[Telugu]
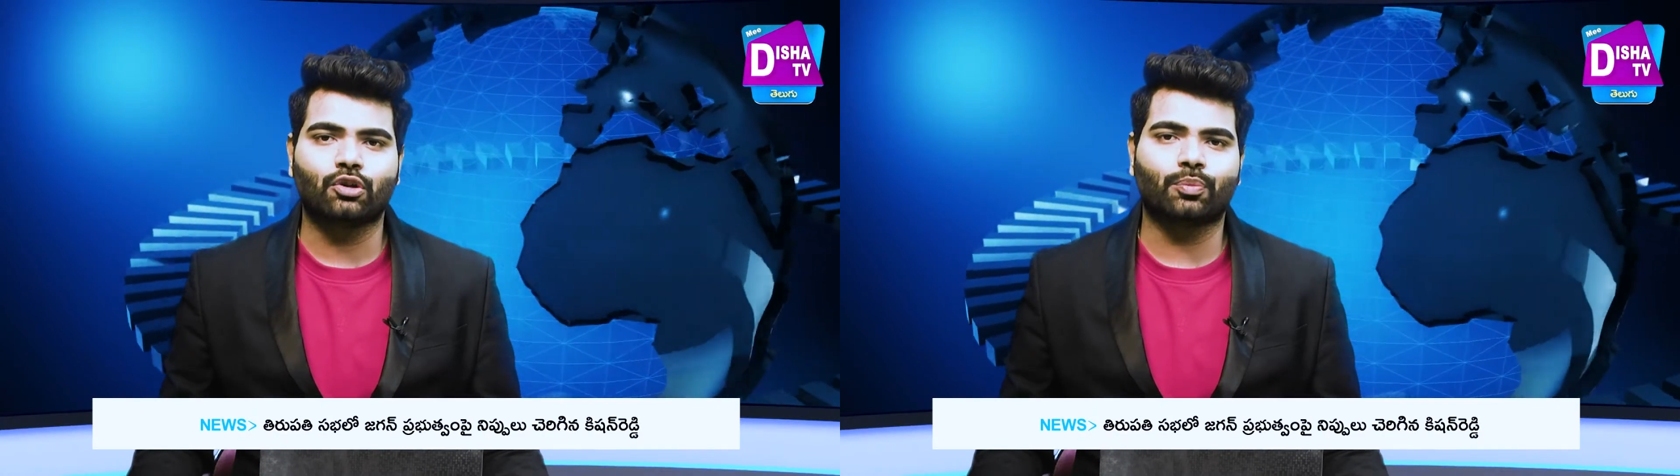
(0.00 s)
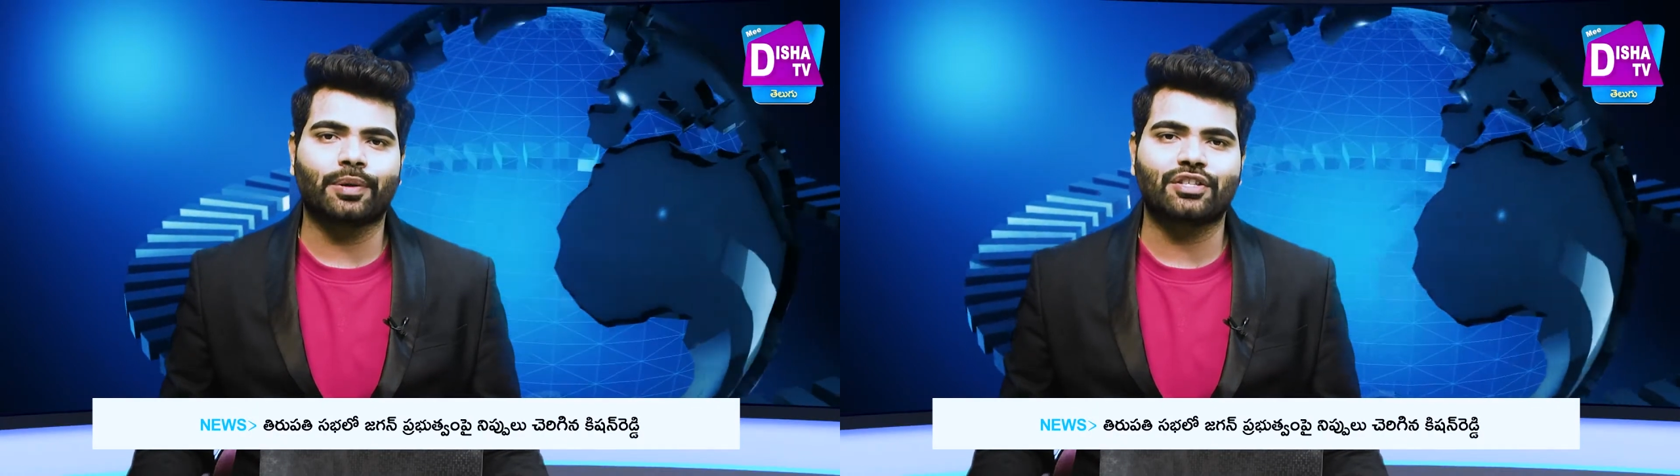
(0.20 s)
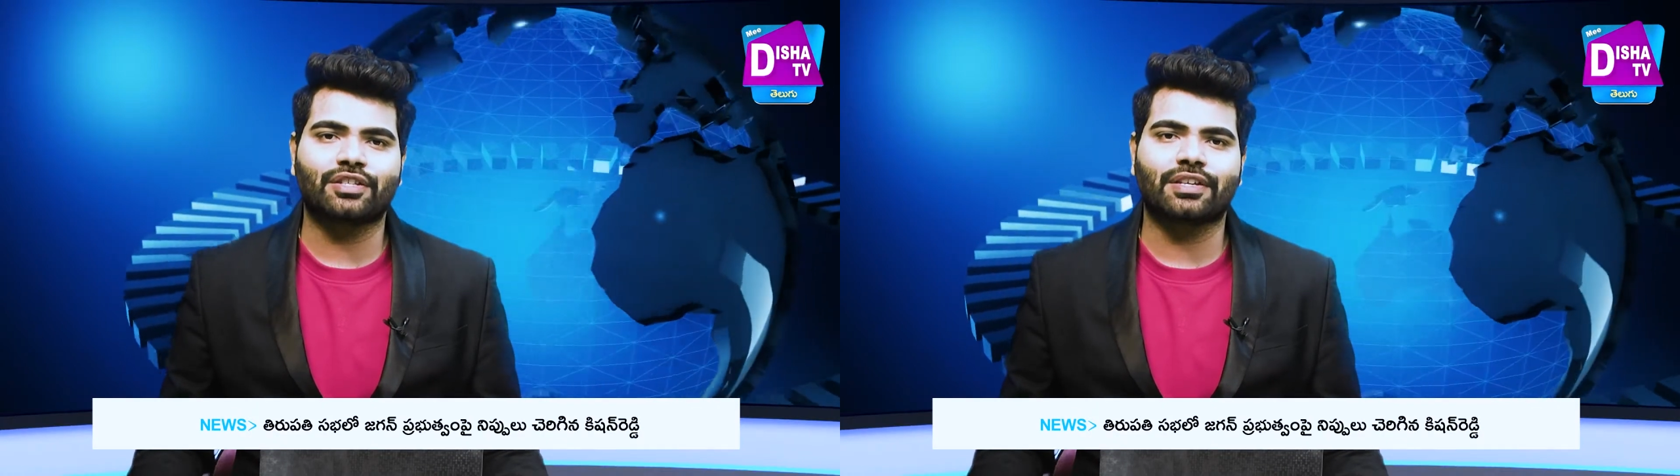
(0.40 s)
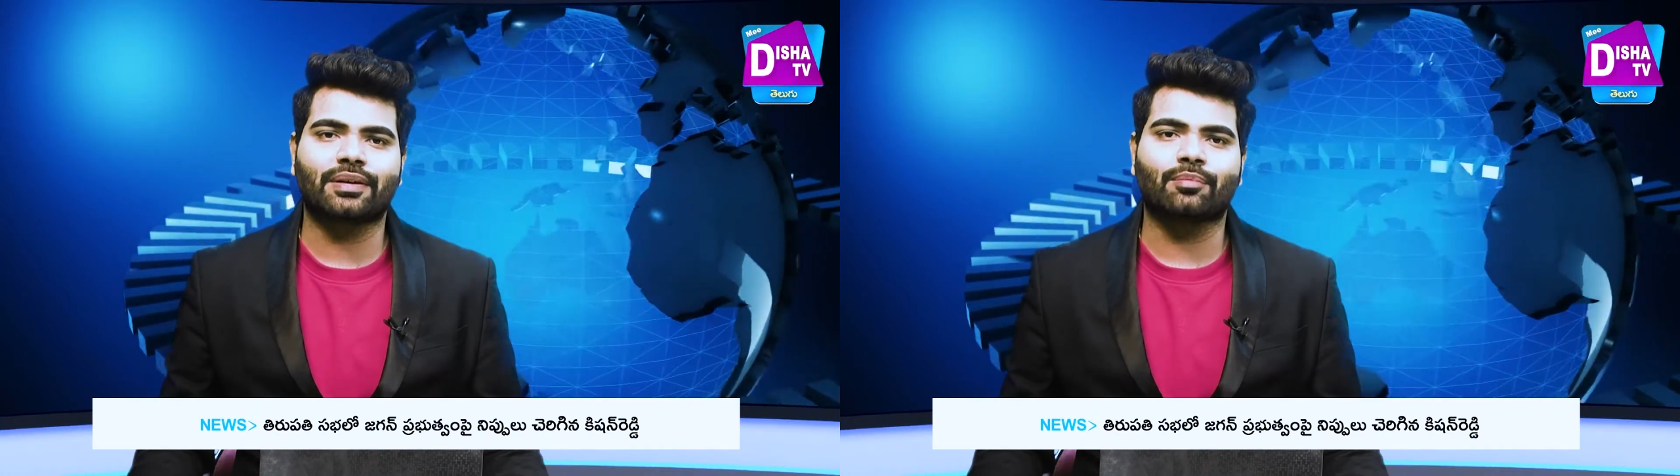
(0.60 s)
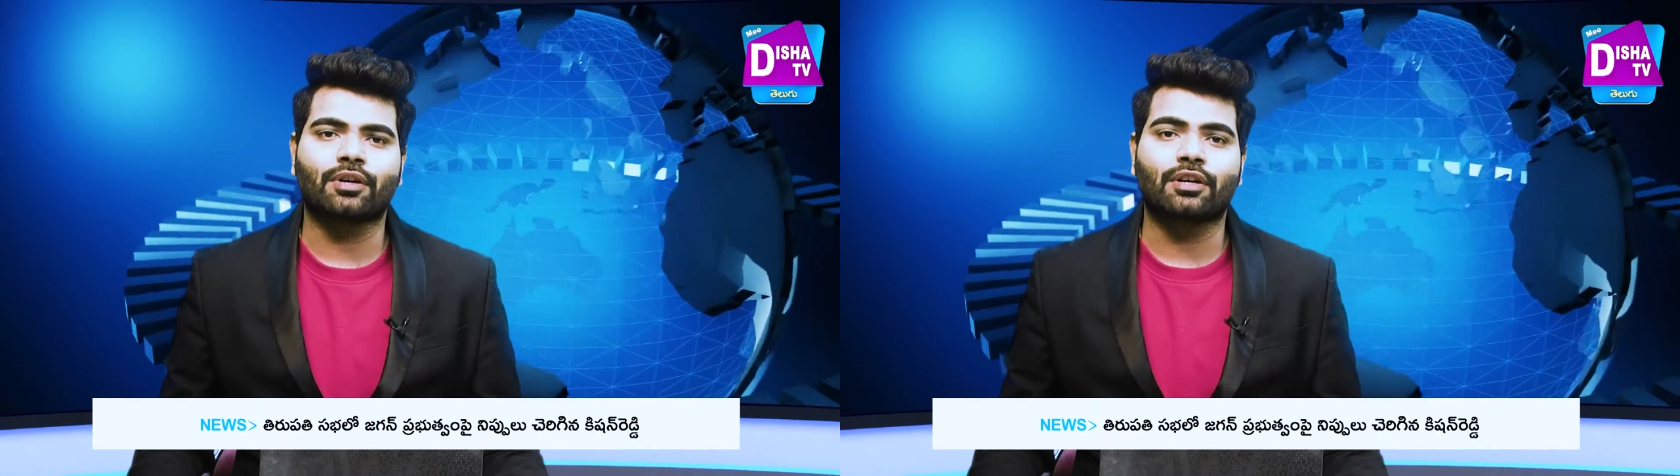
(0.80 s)
యూపీ
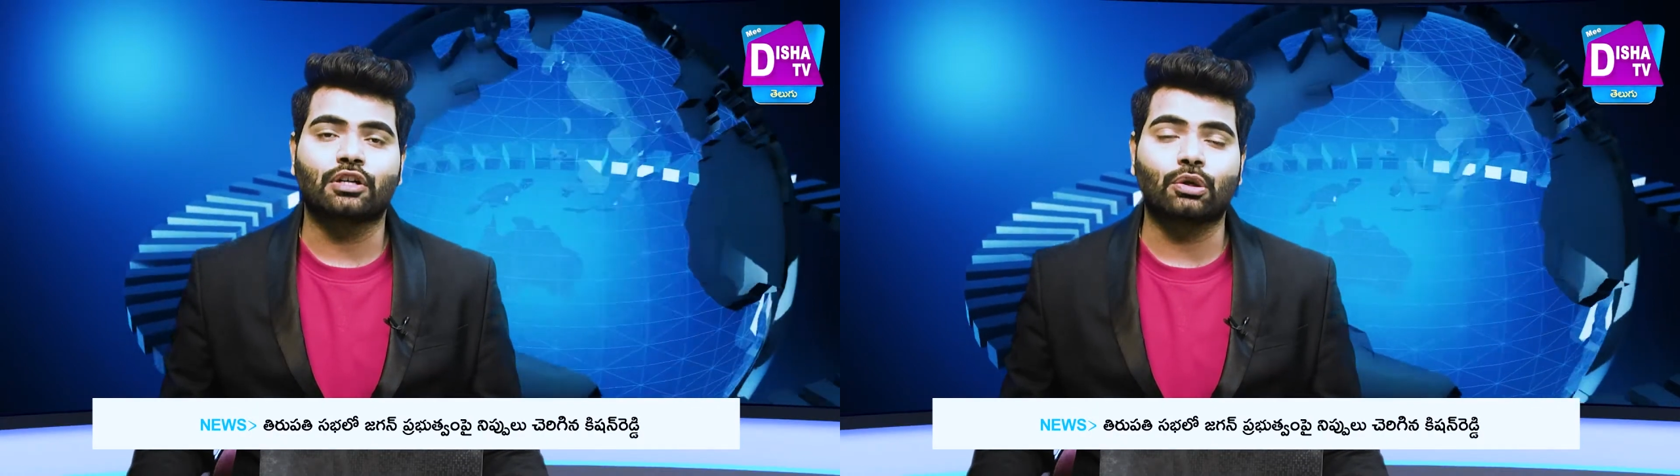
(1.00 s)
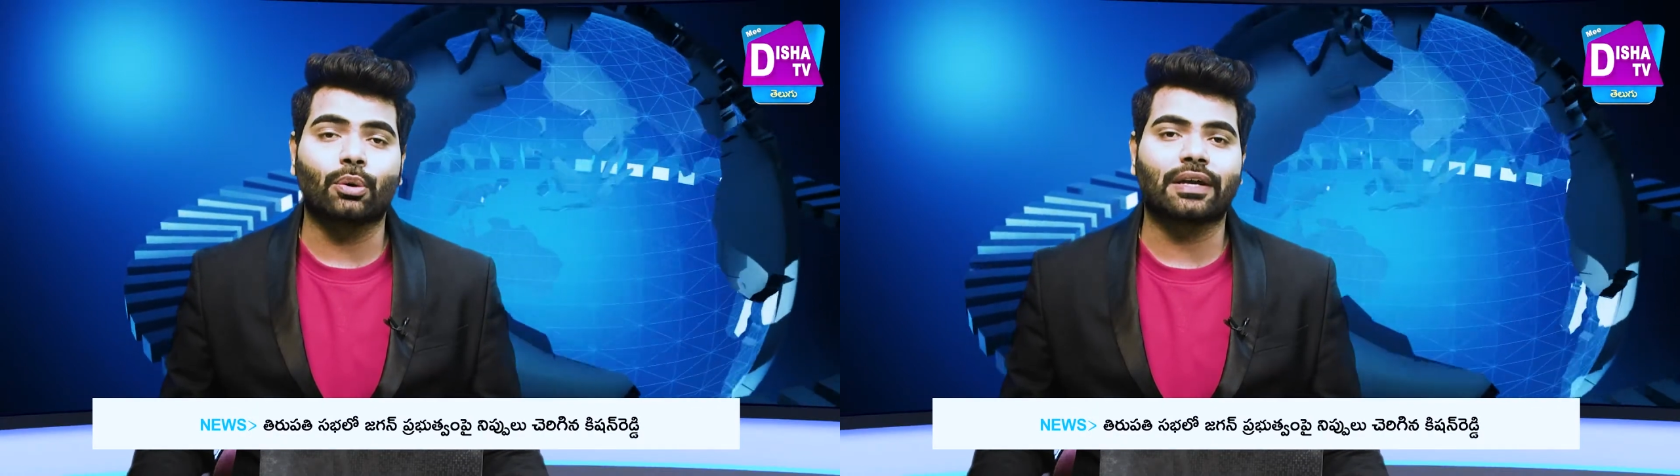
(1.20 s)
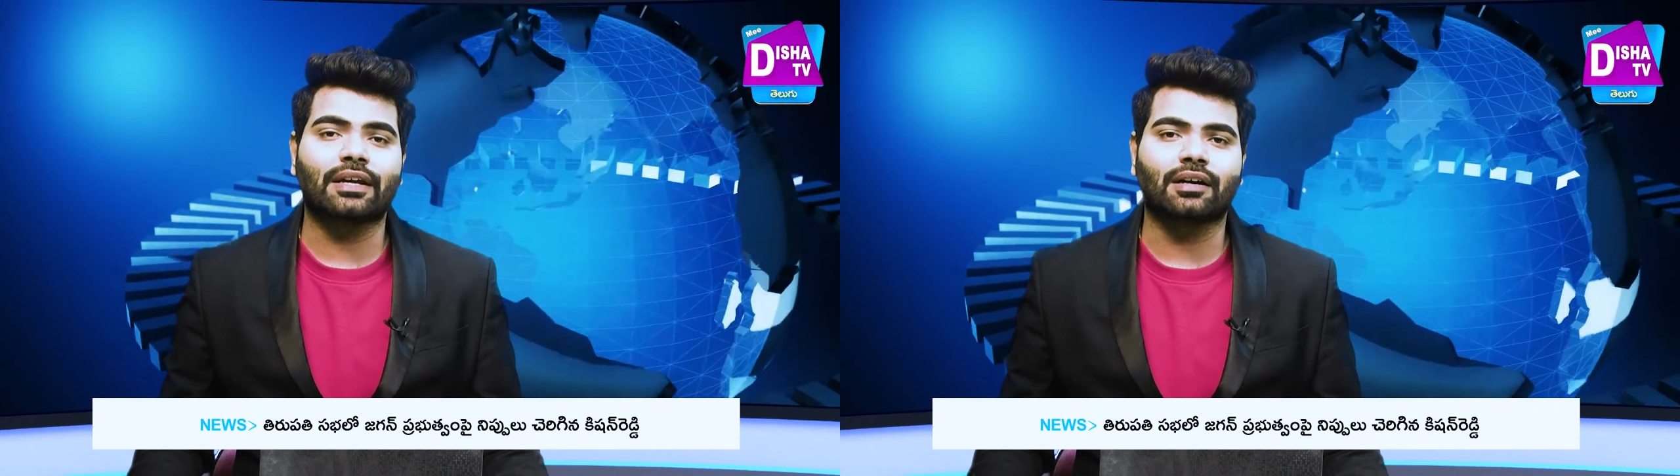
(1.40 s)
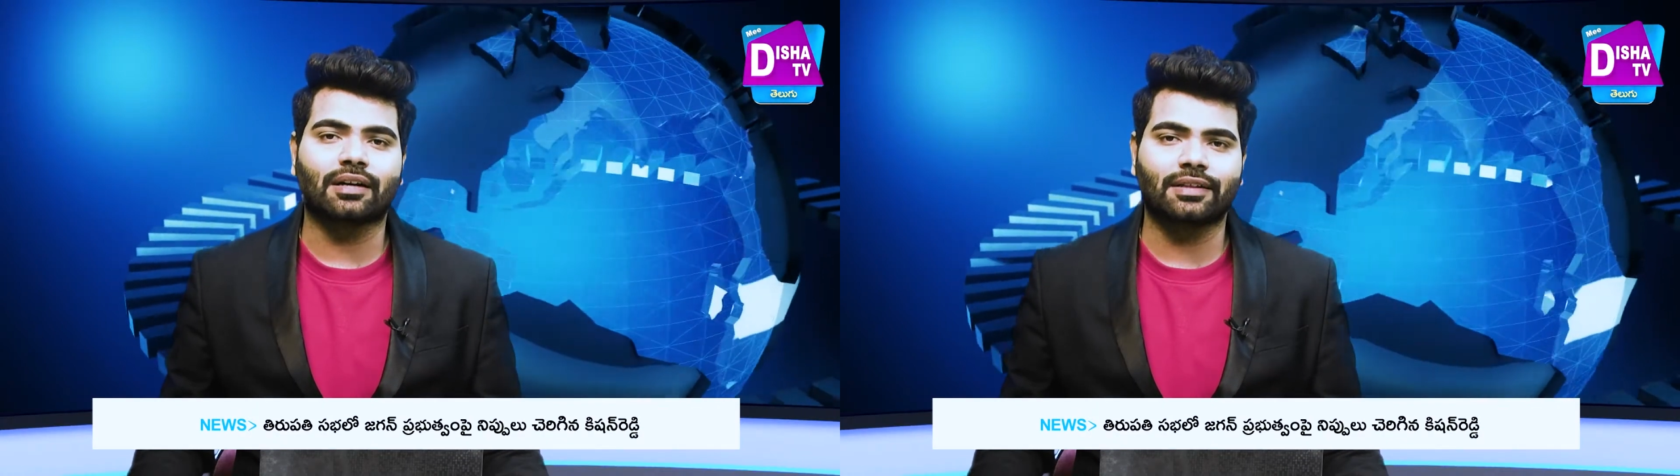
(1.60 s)
సీఎం యోగి